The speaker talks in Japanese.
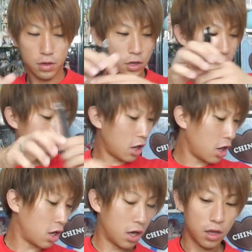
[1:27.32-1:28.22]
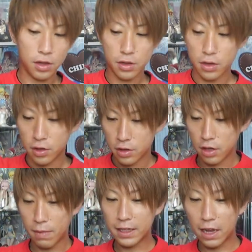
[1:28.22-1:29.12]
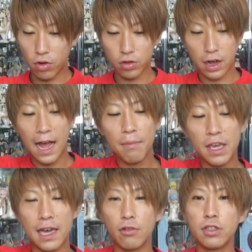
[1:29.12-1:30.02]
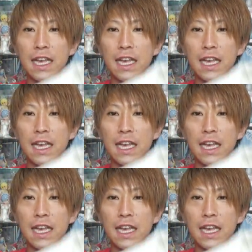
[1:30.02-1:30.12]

よいしょでまたこの紙がう